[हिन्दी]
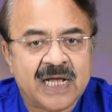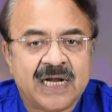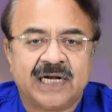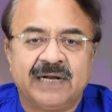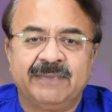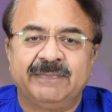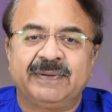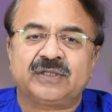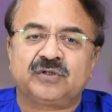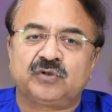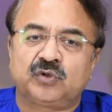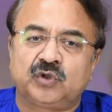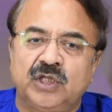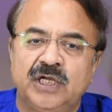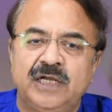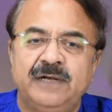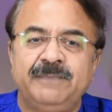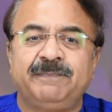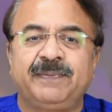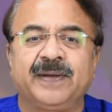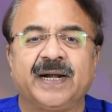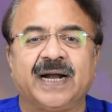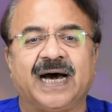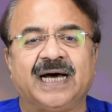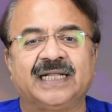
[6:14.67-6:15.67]
नंबर तीन
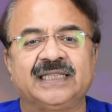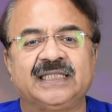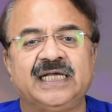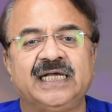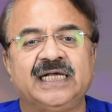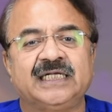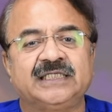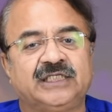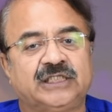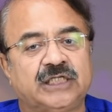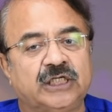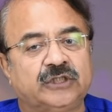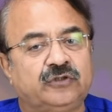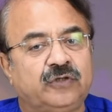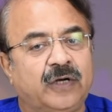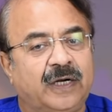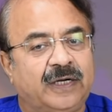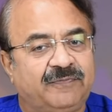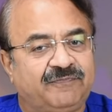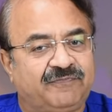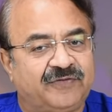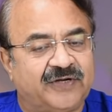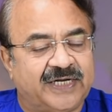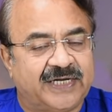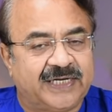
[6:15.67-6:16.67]
पर आती है
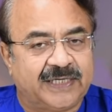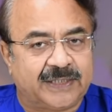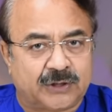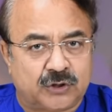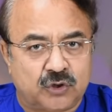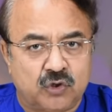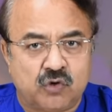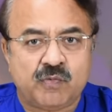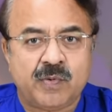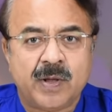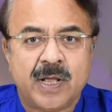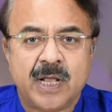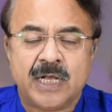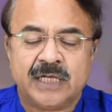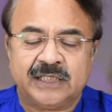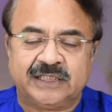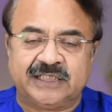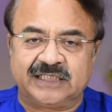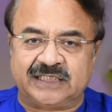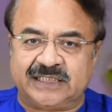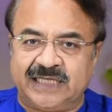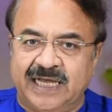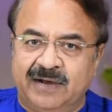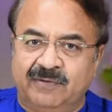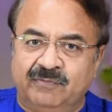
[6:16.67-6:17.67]
जजमेंट फीडिंग फीडिंग ट्यूब
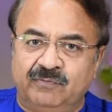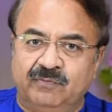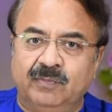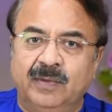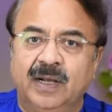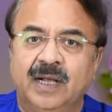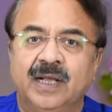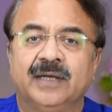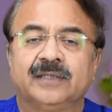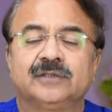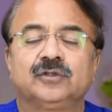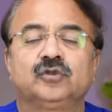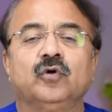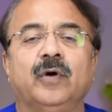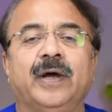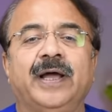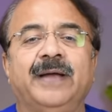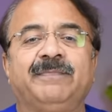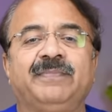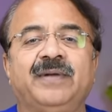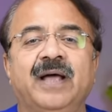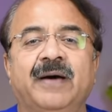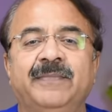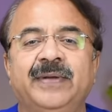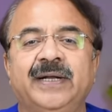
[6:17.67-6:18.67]
जिसे हम जो
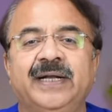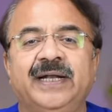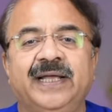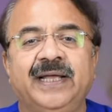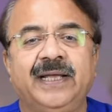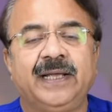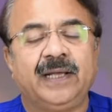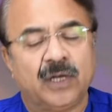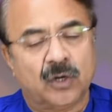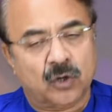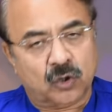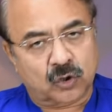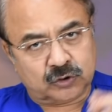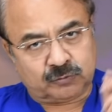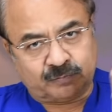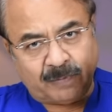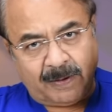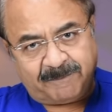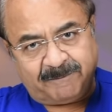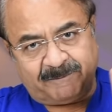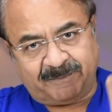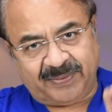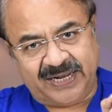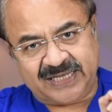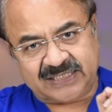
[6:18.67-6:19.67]
एबडामन है उसमें
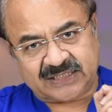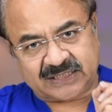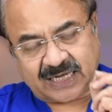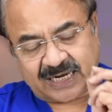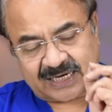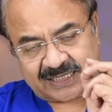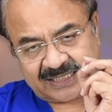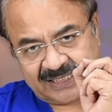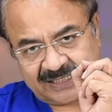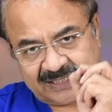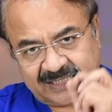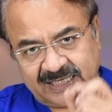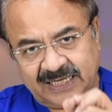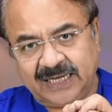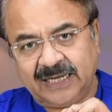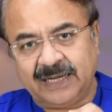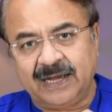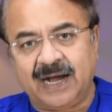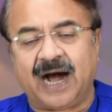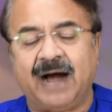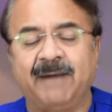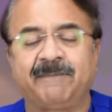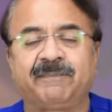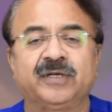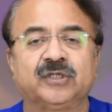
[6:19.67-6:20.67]
प्लेस कर देते हैं
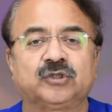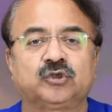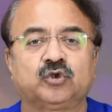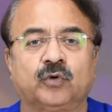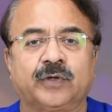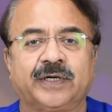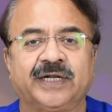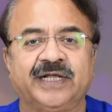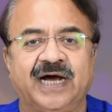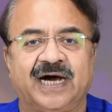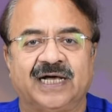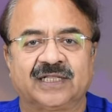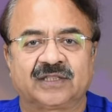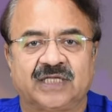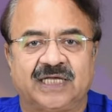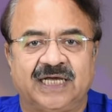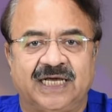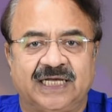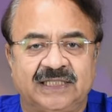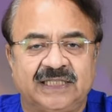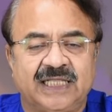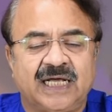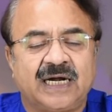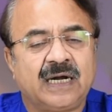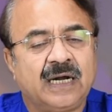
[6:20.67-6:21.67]
आपके छोटे आंत के
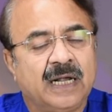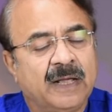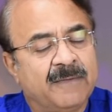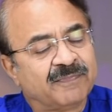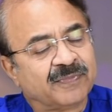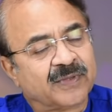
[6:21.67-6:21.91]
अंदर